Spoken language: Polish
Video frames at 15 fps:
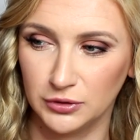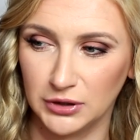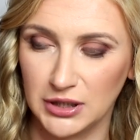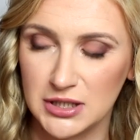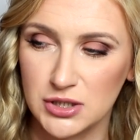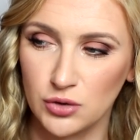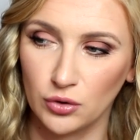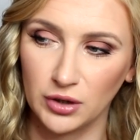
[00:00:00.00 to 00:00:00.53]

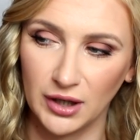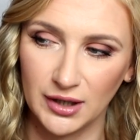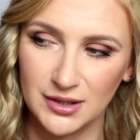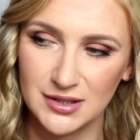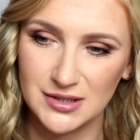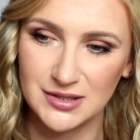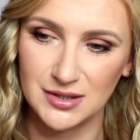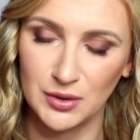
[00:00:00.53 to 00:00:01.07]
Historia
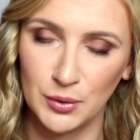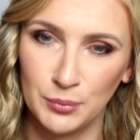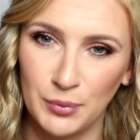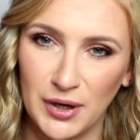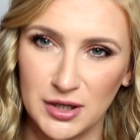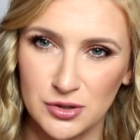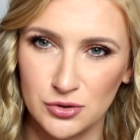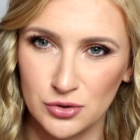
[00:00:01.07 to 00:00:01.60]
jest
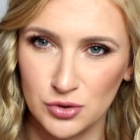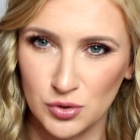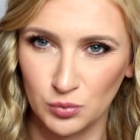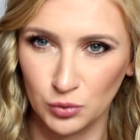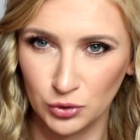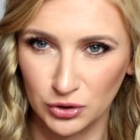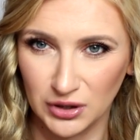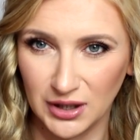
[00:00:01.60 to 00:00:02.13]
bardzo
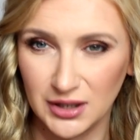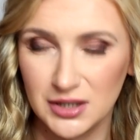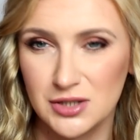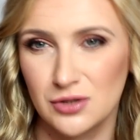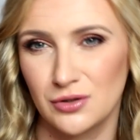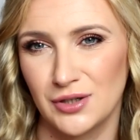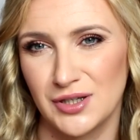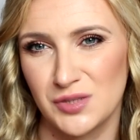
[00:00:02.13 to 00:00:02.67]
smutna,
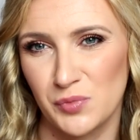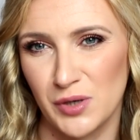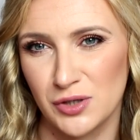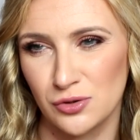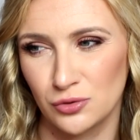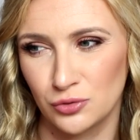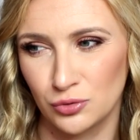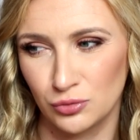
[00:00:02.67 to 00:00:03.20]
historia jest
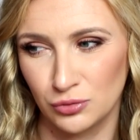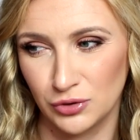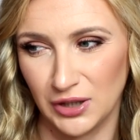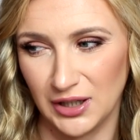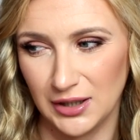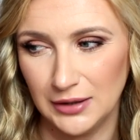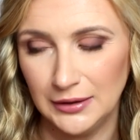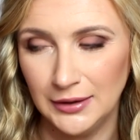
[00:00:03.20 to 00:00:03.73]
bardzo
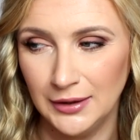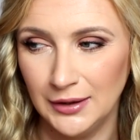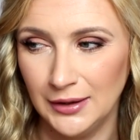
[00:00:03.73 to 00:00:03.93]
trudna.